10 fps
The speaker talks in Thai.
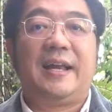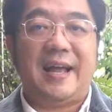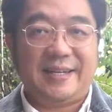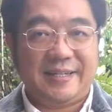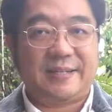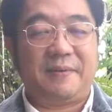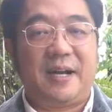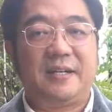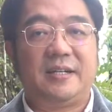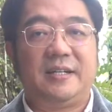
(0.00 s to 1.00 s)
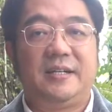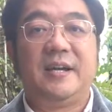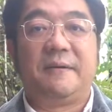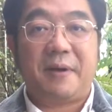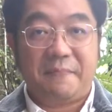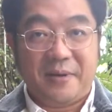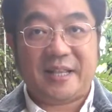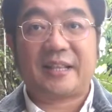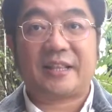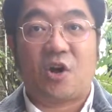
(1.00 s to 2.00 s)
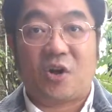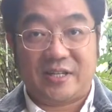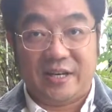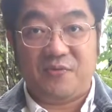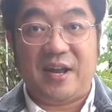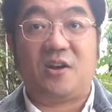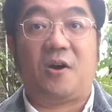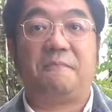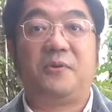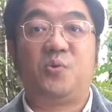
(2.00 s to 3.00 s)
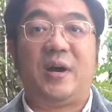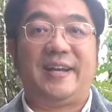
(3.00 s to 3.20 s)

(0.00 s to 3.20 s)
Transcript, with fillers: และที่สำคัญก็คือเป็นมิตรต่อสิ่งแวดล้อมด้วย